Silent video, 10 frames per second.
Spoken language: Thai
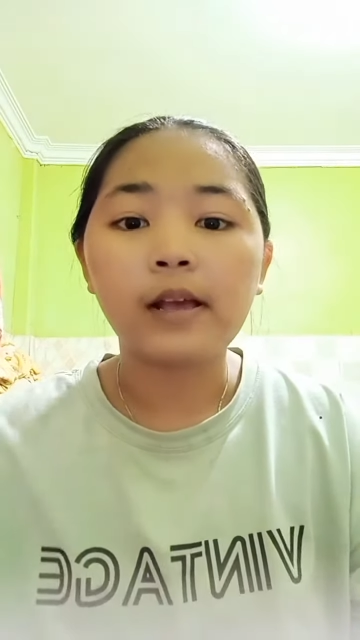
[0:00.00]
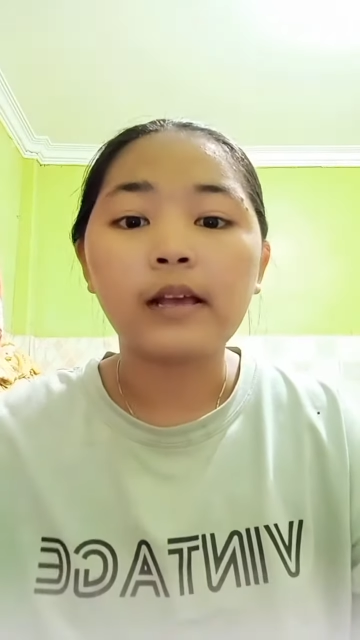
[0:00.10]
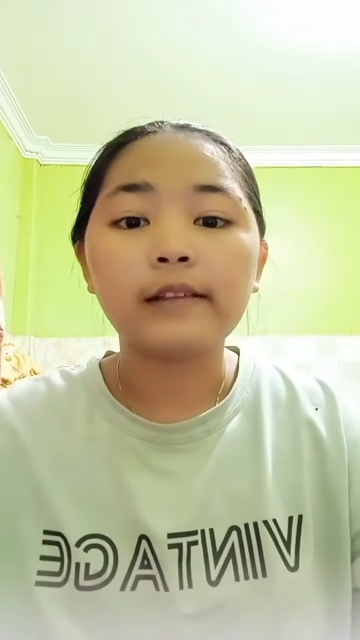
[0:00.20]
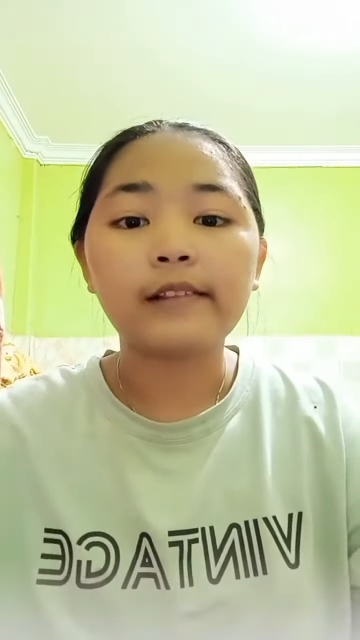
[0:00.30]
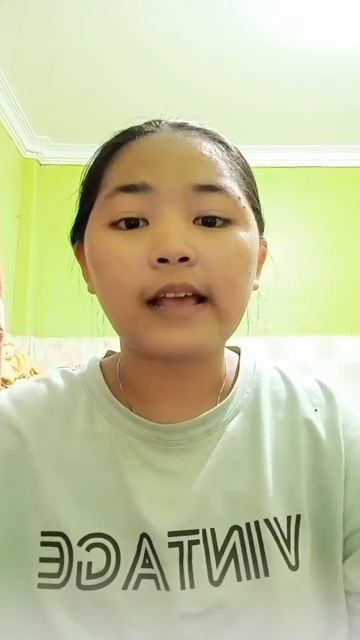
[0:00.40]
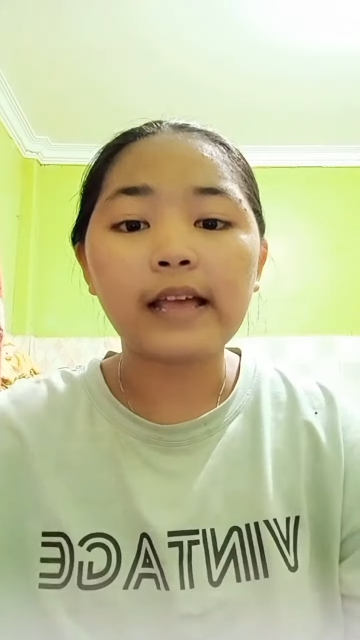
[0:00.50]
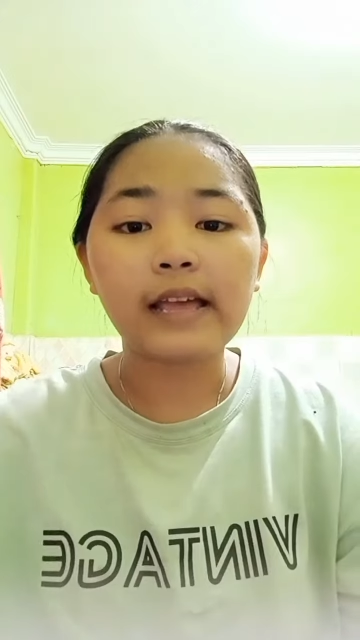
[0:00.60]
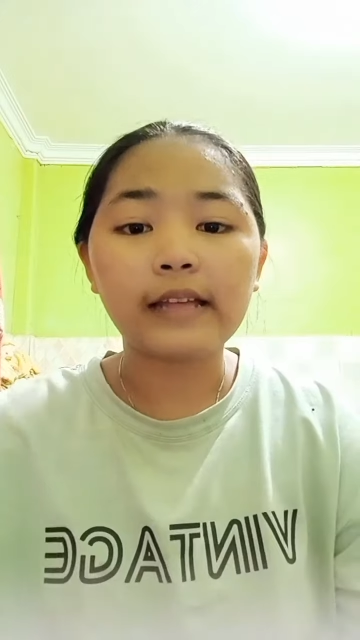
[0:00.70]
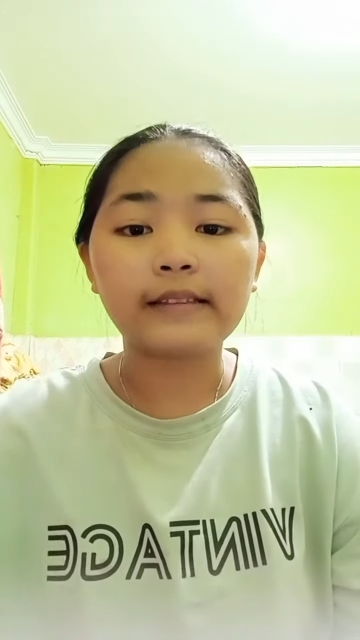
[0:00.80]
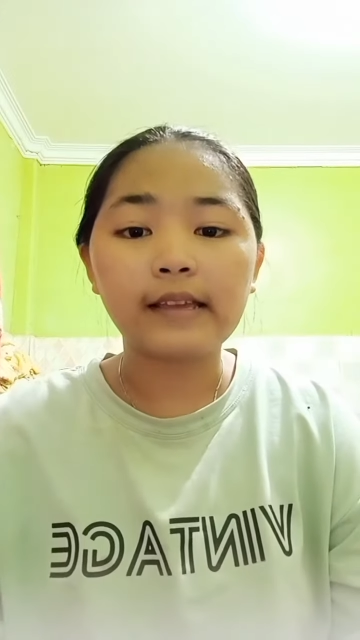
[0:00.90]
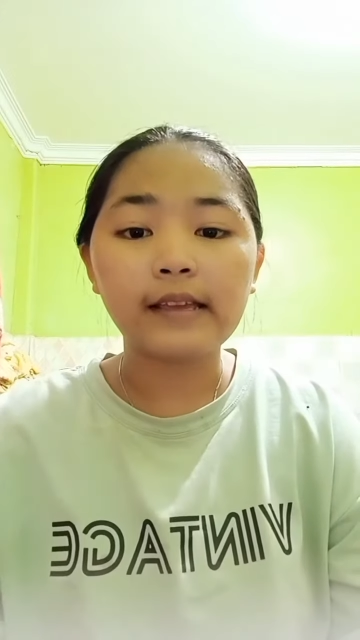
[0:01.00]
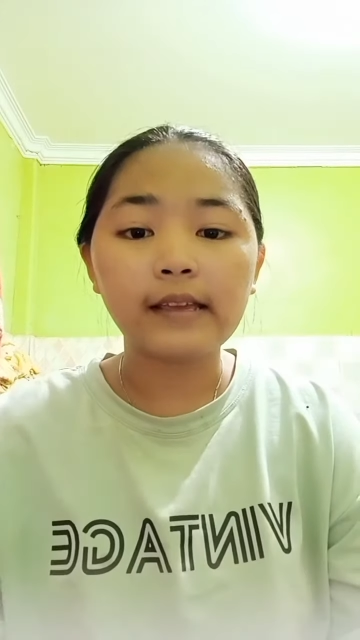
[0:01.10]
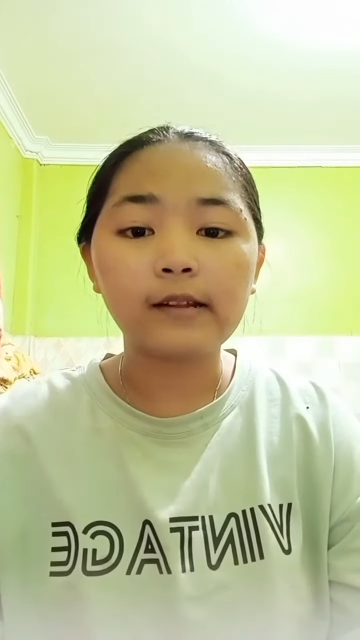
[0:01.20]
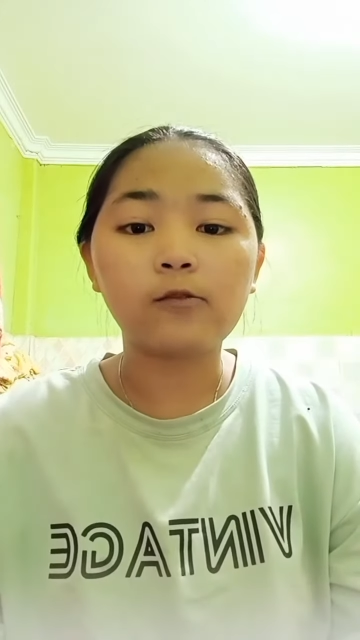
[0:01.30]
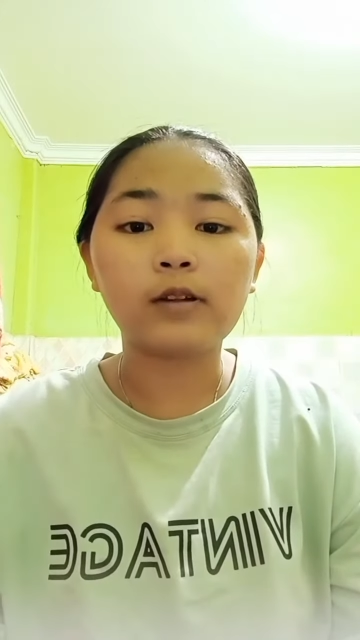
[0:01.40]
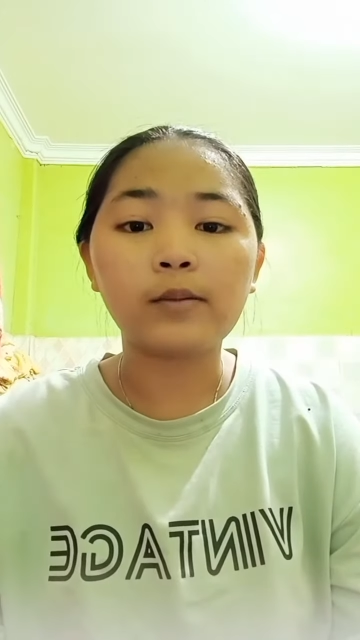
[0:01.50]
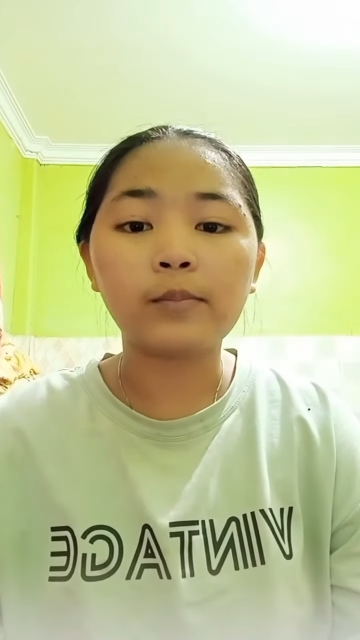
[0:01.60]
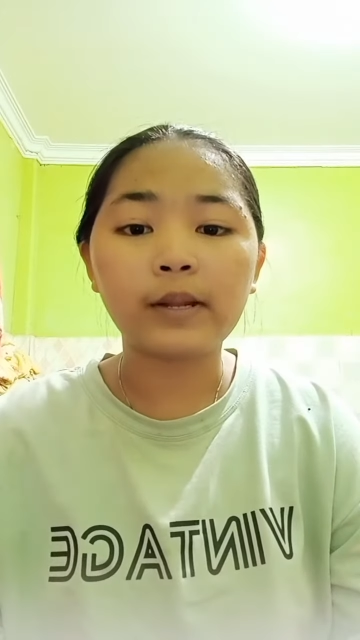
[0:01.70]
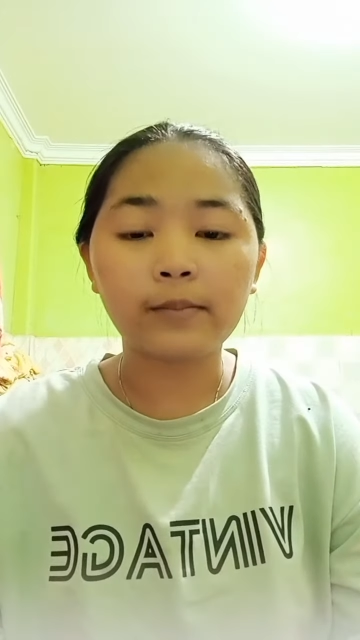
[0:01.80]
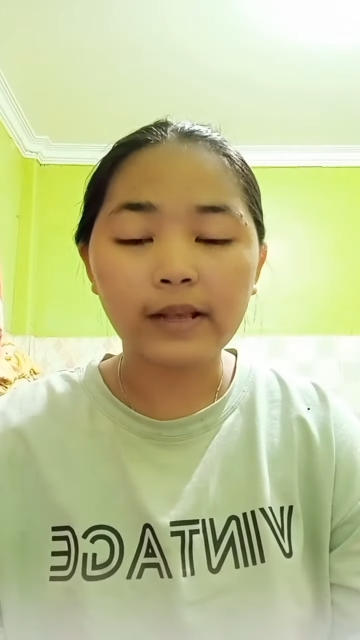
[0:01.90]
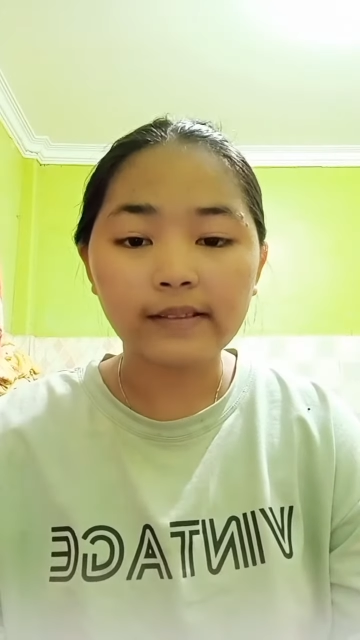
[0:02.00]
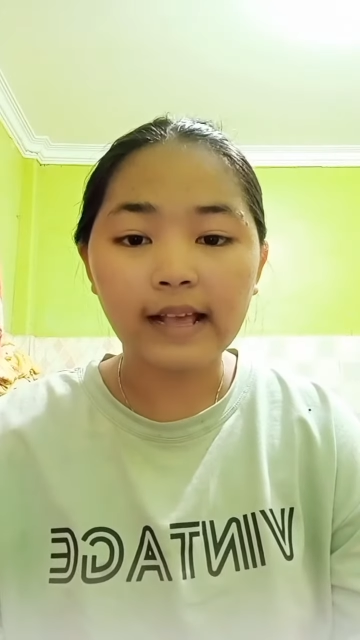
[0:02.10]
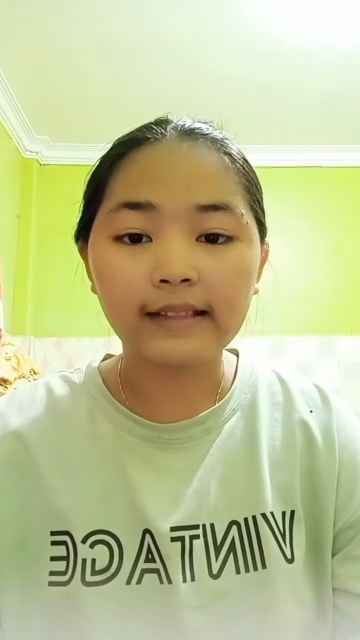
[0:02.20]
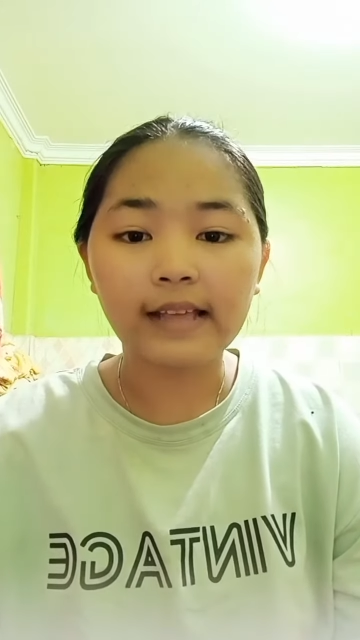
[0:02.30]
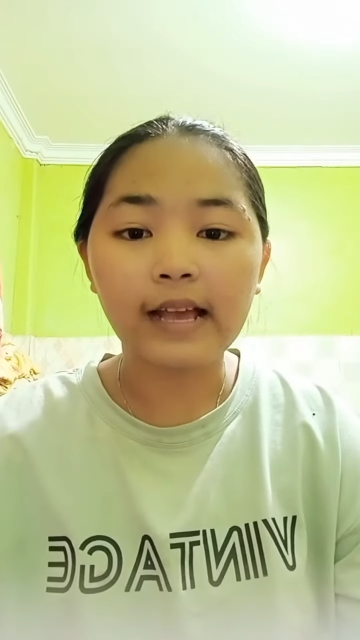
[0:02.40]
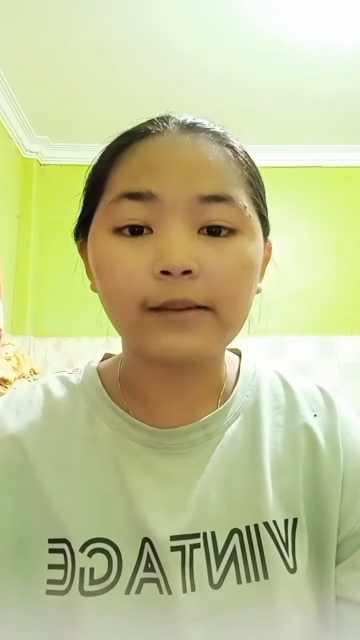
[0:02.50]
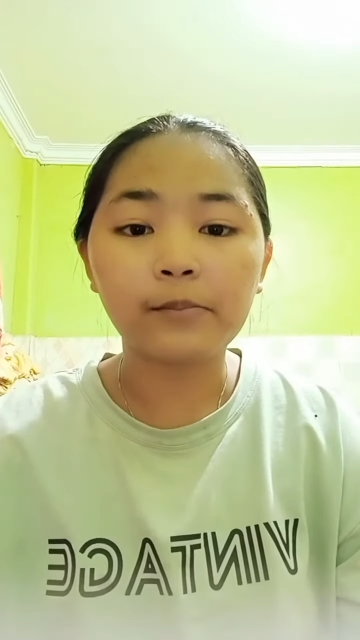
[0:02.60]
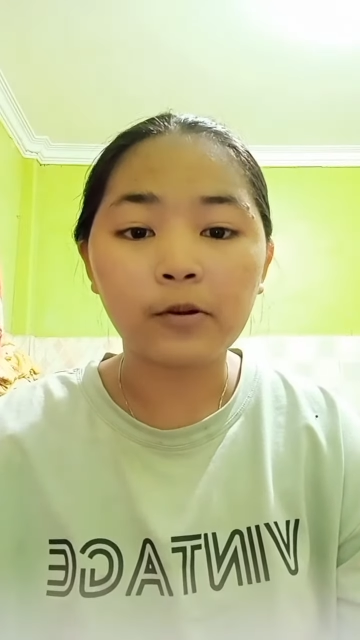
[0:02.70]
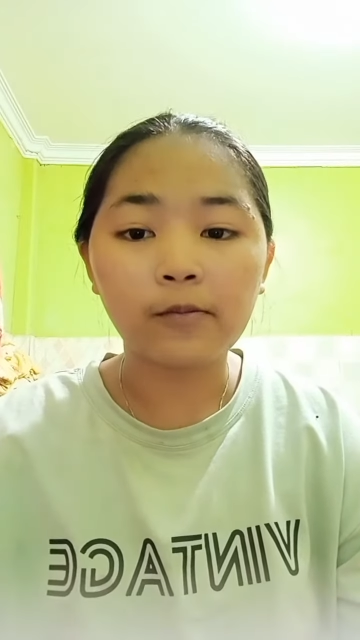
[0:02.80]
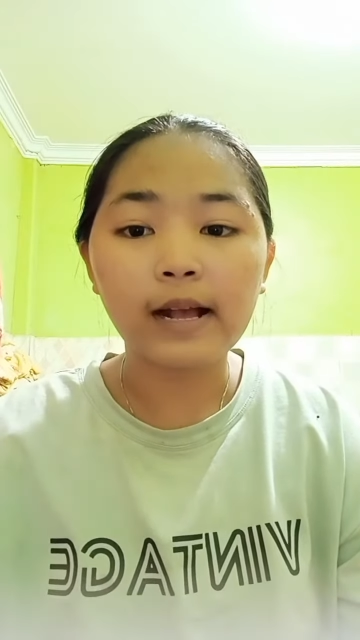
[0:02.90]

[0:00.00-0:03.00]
สาเหตุที่หนูเริ่มเรียนภาษาไทยเพราะว่า